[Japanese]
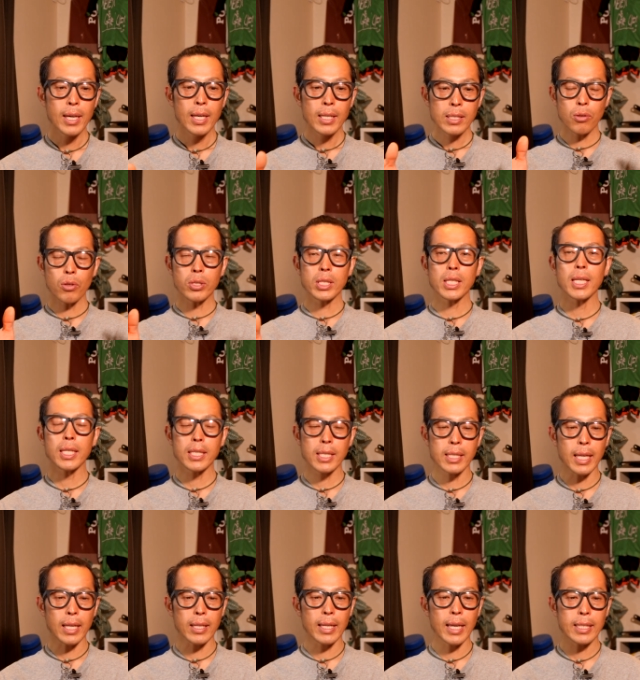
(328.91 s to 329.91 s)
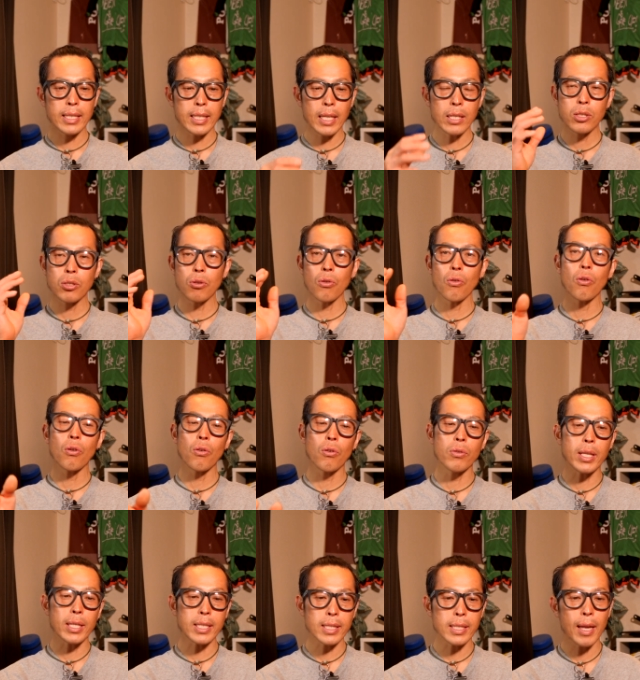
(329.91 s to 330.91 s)
そしてですね、えー、摂取方
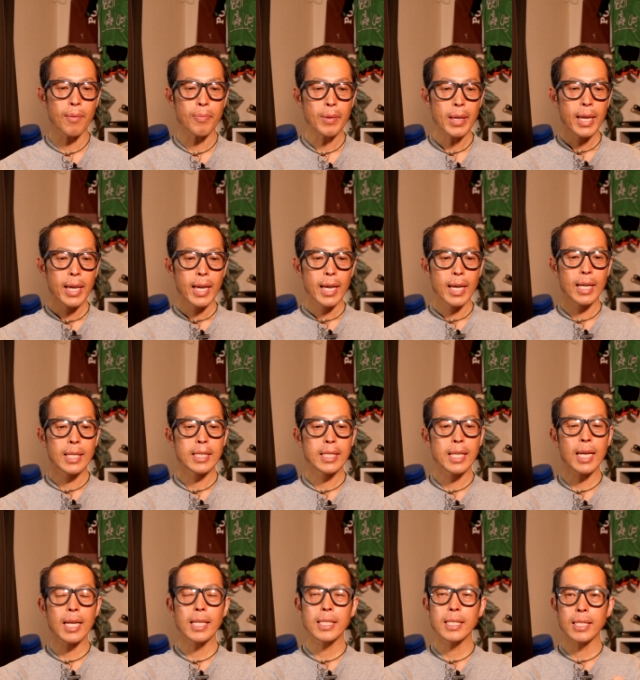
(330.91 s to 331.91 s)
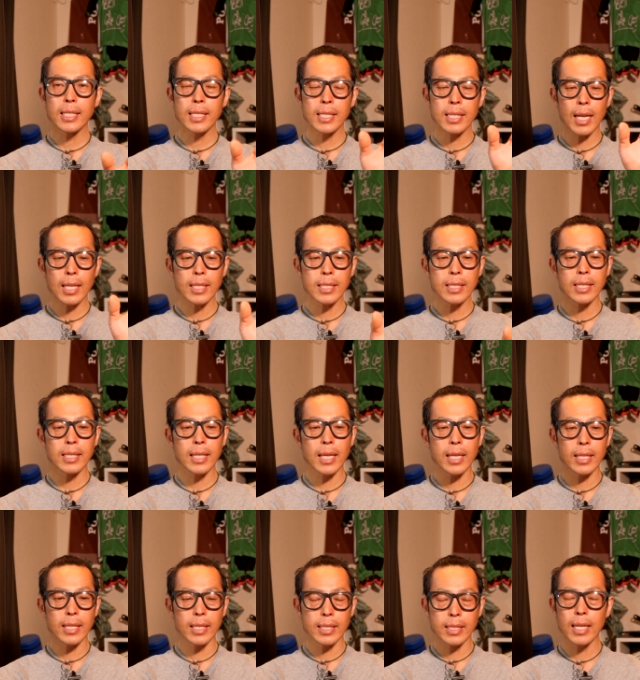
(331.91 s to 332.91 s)
法ですね、えー、成人男
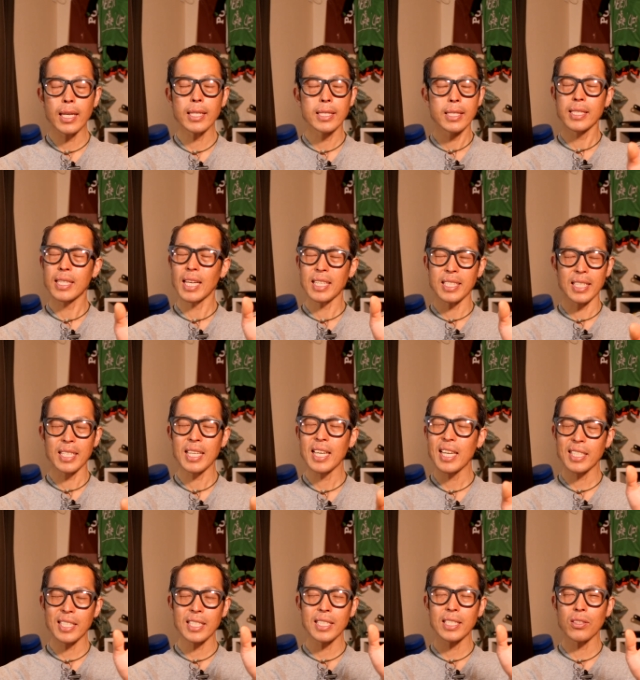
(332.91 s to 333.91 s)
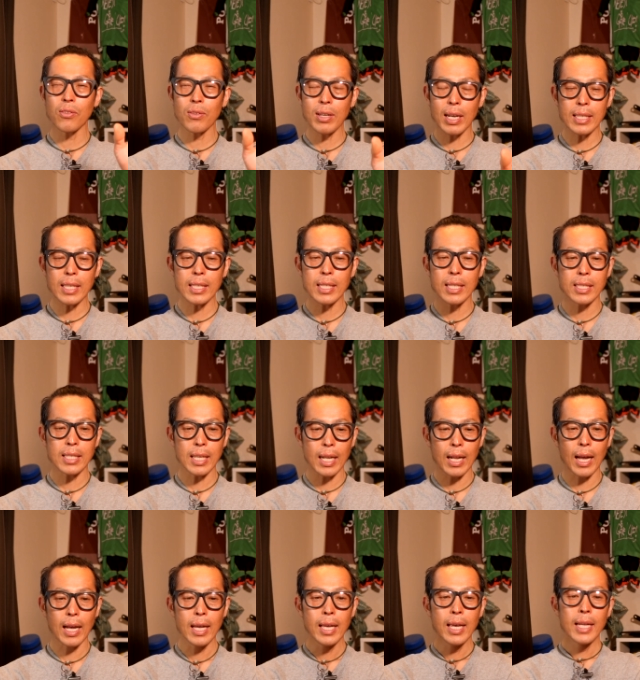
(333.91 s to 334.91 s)
性、成人男性、成人の方でした
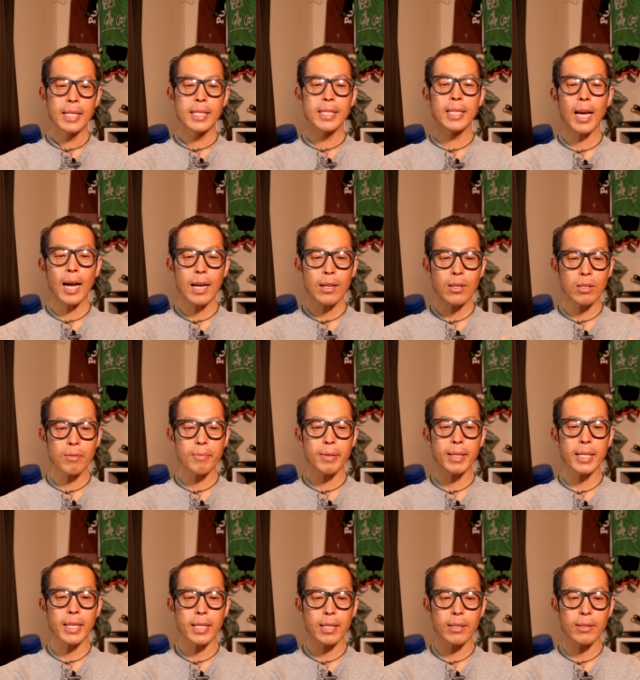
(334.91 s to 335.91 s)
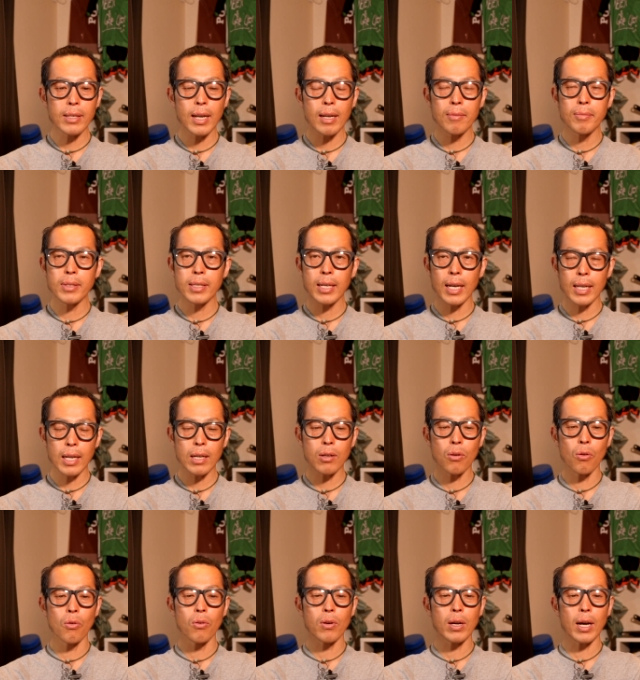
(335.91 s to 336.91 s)
ら、にひゃくミリグラム から
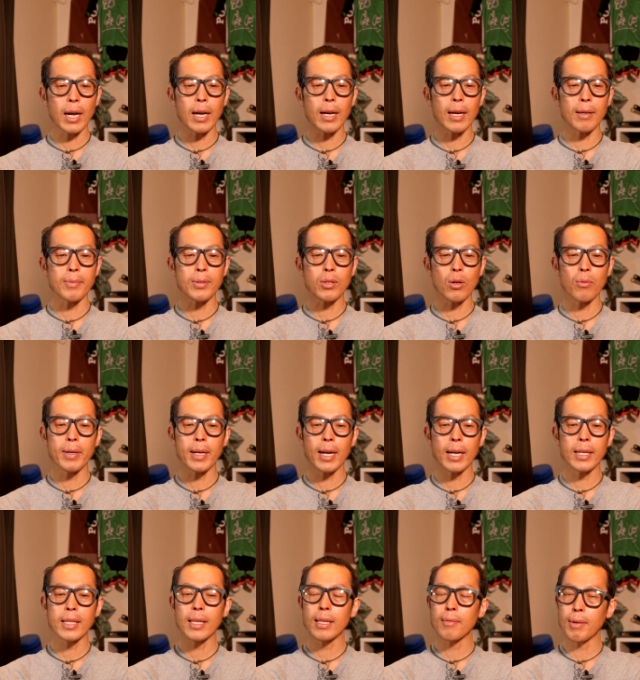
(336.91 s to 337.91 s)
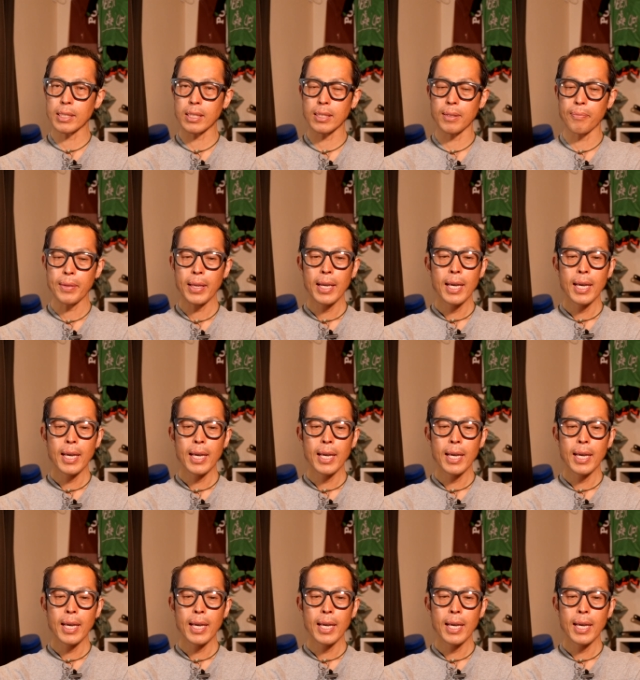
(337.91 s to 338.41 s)
効果が認められています。